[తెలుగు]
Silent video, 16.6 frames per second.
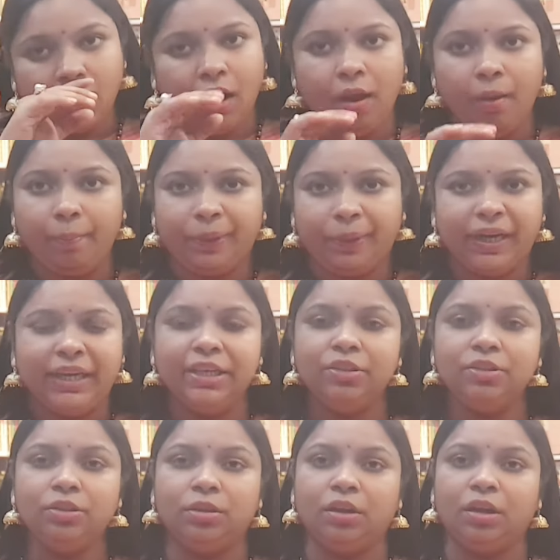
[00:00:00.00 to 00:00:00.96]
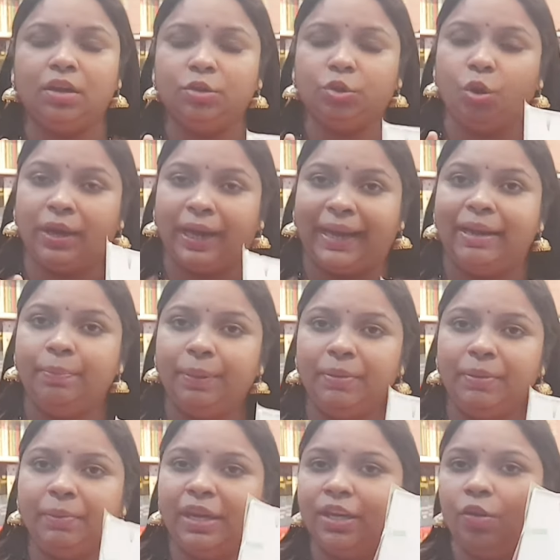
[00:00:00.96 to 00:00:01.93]
ప్రింటింగ్తో కలిపి
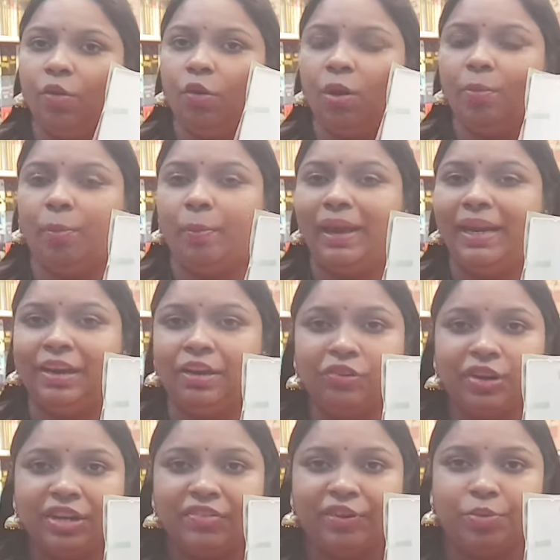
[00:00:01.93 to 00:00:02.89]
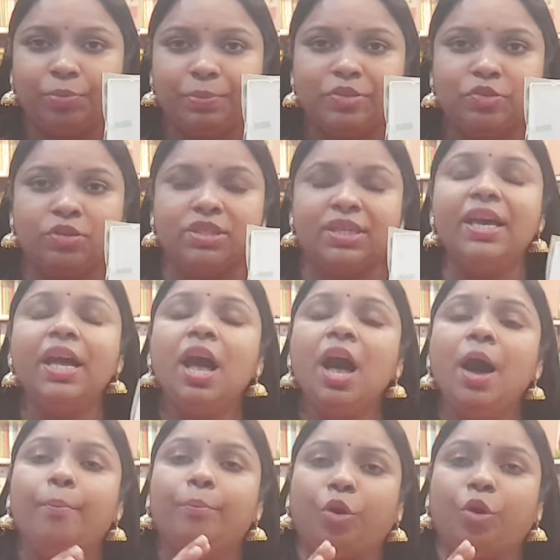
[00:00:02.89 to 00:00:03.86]
మనకి ఒక మొబైల్ కవర్ ట్వంటీ ఫైవ్ రూపీస్కి వస్తే
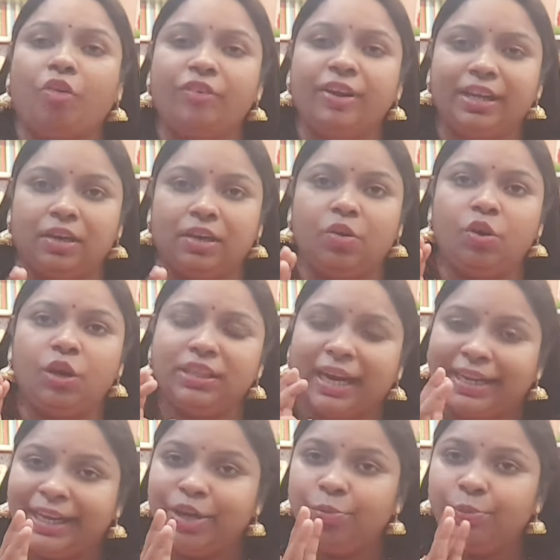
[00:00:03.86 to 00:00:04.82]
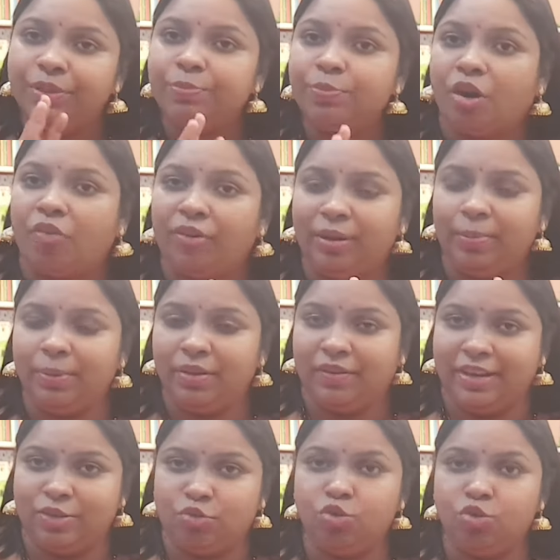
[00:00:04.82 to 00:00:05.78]
ప్రాఫిట్ ఒక థర్టీ రూపీస్ ప్రాఫిట్ మీరు
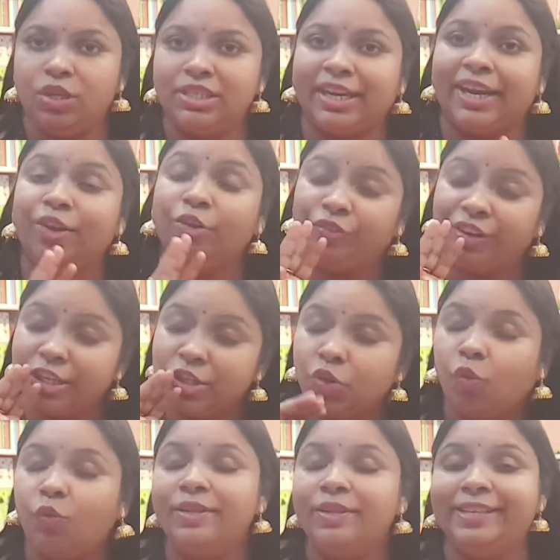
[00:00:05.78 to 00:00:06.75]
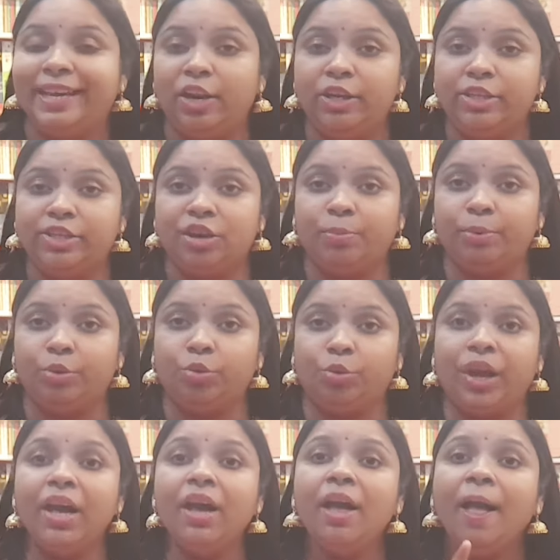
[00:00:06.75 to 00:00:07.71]
వేసుకున్నా సరే ఇఫ్ ఇట్ ఈస్ హోల్సేల్లో ఇచ్చినప్పుడు
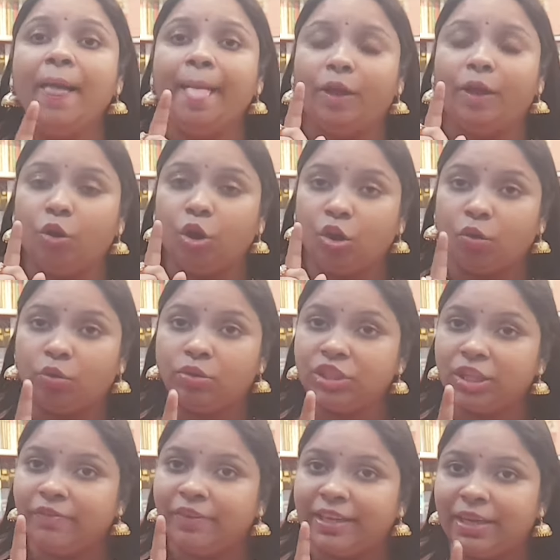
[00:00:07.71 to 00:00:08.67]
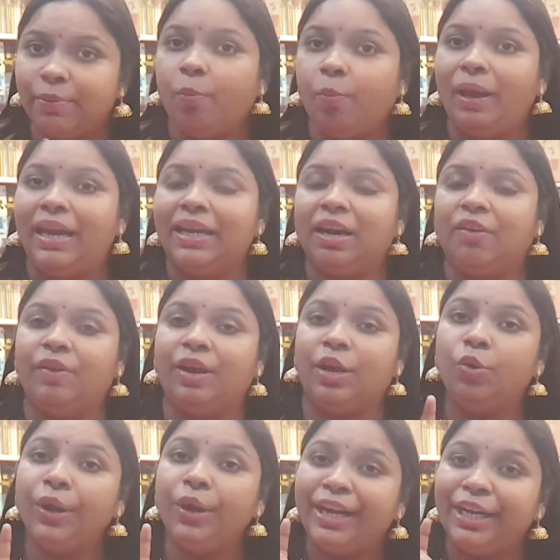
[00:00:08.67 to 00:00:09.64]
కూడా ఒక రోజుకి వెయ్యి మొబైల్
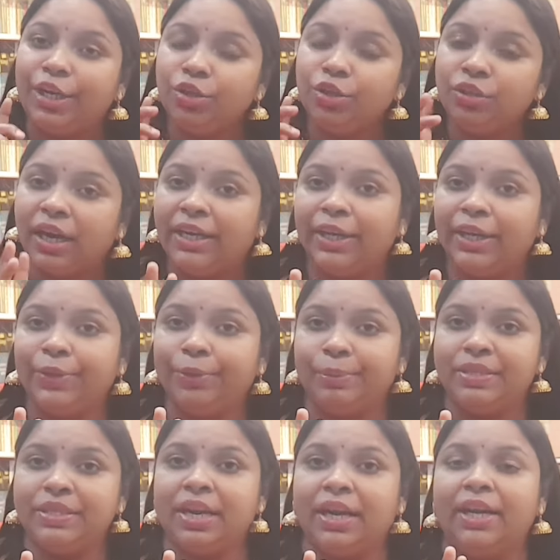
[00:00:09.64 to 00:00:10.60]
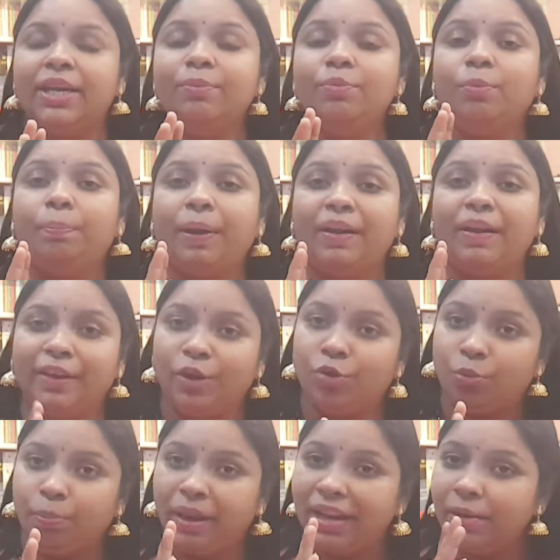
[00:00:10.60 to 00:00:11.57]
కవర్లు ఇంటూ థర్టీ రూపీస్ అండి ముప్పై వేల
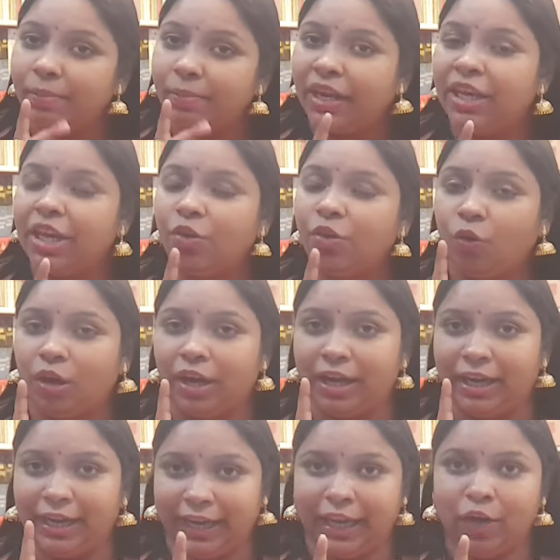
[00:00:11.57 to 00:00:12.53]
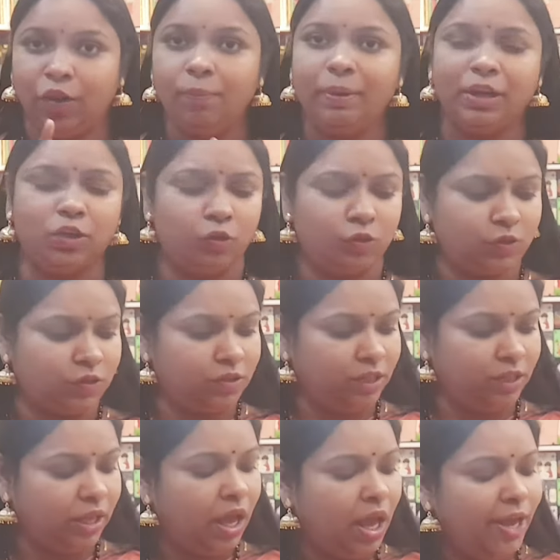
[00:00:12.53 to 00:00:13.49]
రూపాయలు మనకి ఒక డేలో మనకి
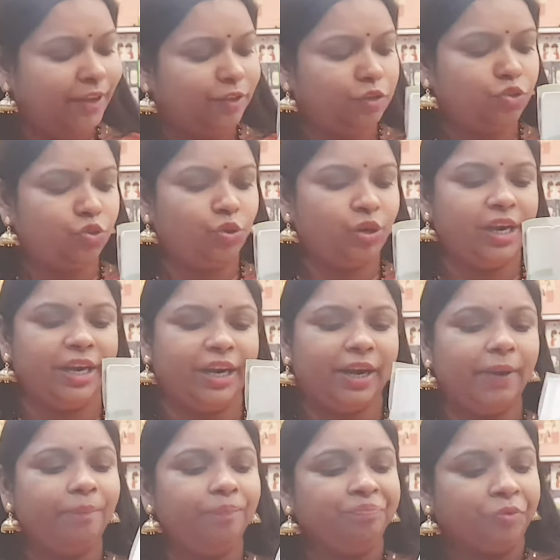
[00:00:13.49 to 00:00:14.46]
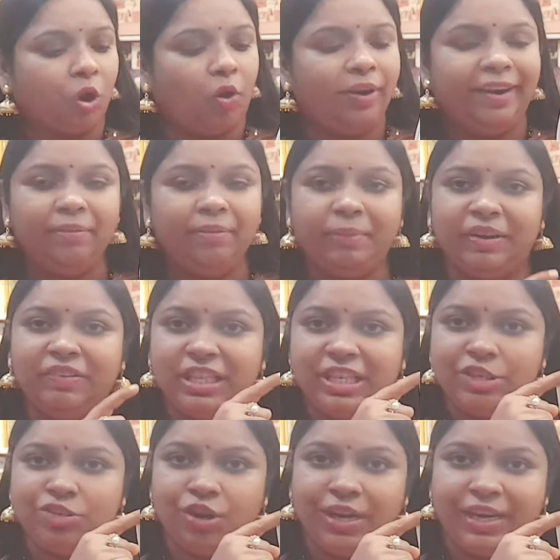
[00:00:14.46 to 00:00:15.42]
వస్తుంది సో చూడండి ఇక్కడ ఆల్రెడీ మనం
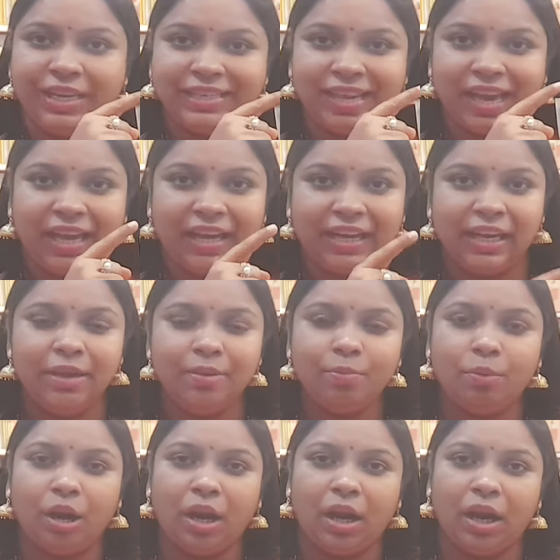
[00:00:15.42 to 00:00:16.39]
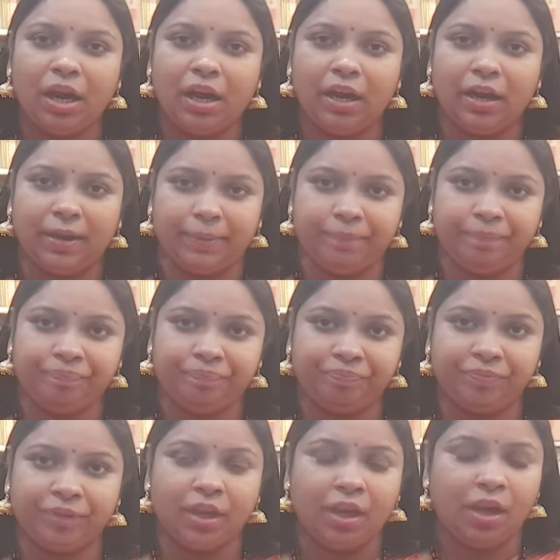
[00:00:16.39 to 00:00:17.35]
తీసుకున్న డిజైన్ని మన
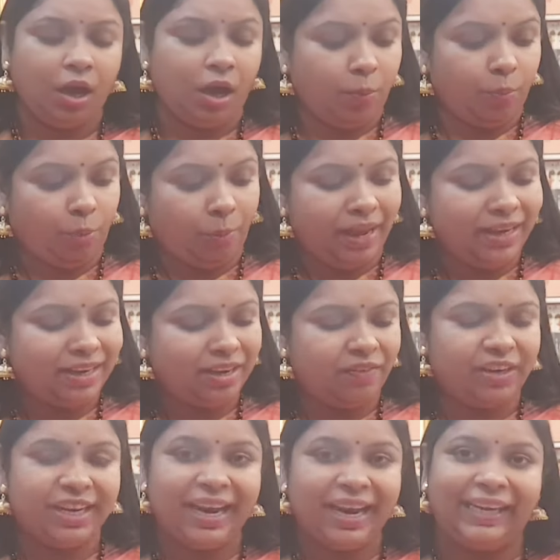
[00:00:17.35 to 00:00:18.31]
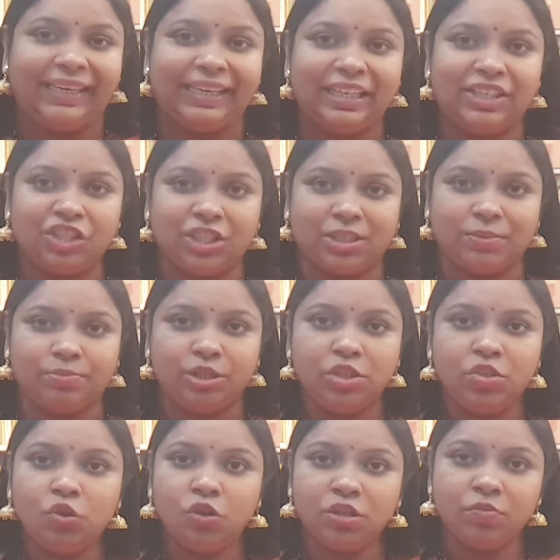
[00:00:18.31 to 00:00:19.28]
మొబైల్ కవర్కి అటాచ్ చేసాం
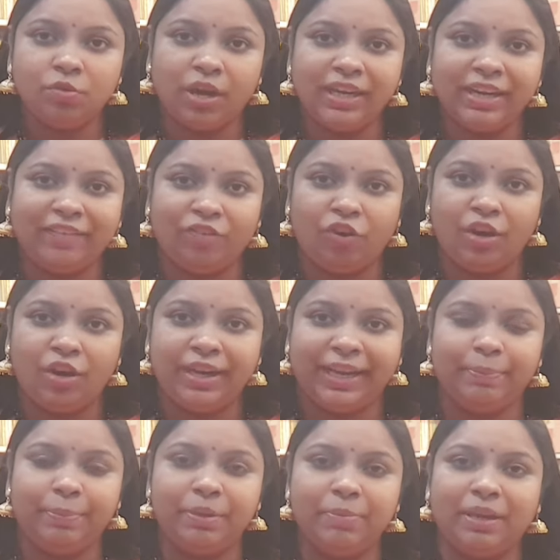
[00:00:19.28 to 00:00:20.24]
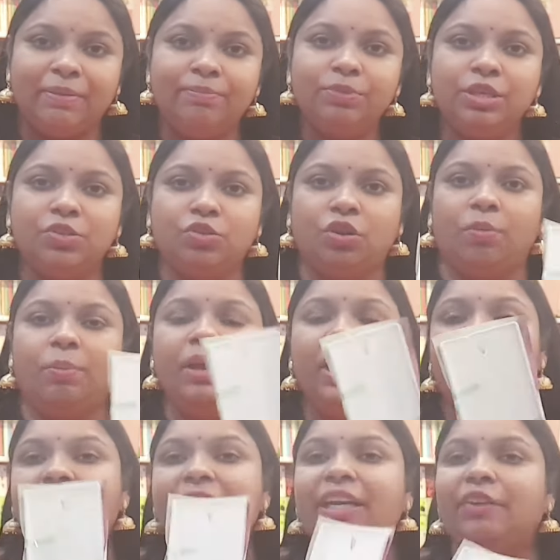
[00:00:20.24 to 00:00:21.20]
దీనికోసం ఒక టెఫ్లాన్ టేప్ని మనం తీసుకున్నాం
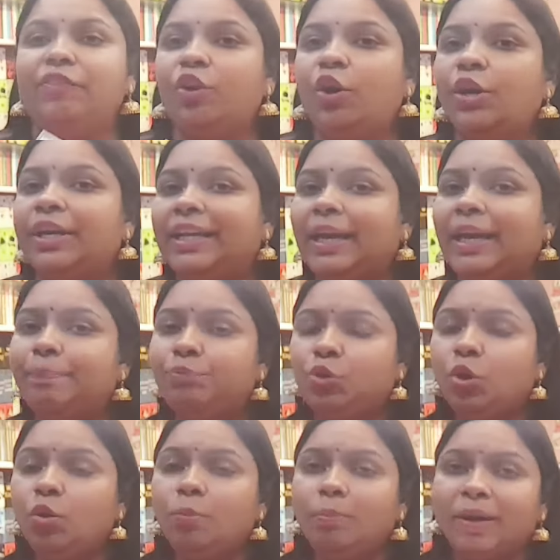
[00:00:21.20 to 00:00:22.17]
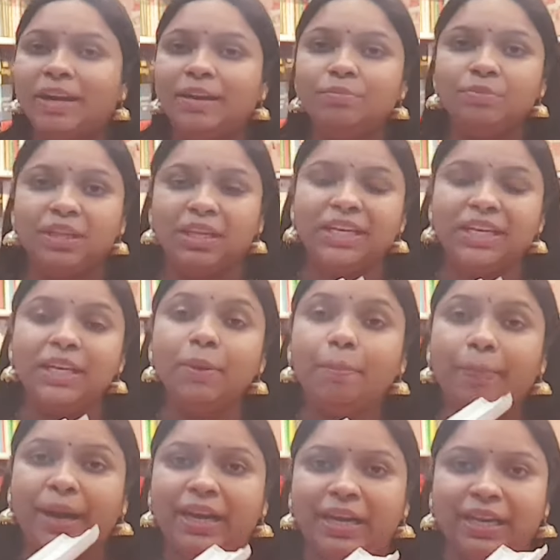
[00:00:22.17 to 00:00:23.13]
ఈ టెఫ్లాన్ టేప్తో మనం దీన్ని
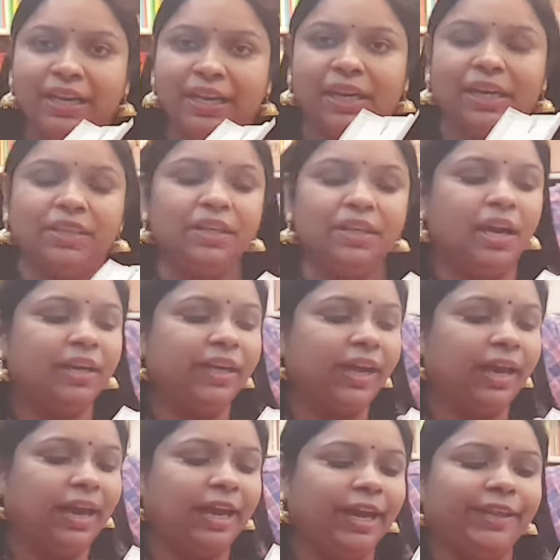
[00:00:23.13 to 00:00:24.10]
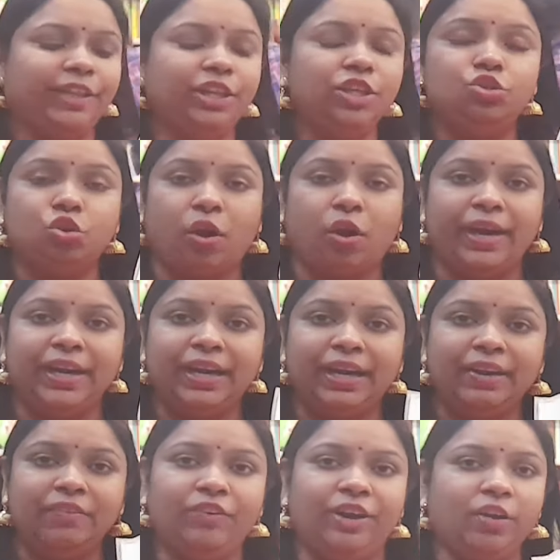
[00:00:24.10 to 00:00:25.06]
ప్రింటింగ్ అన్నది అంటే అది
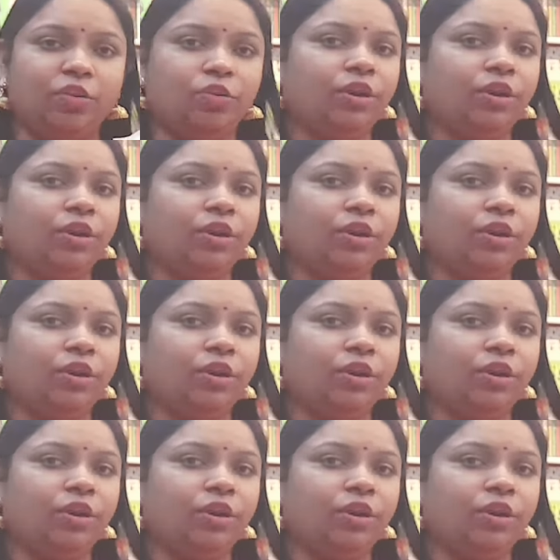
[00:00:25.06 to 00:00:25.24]
జాయింట్ని విడకుండా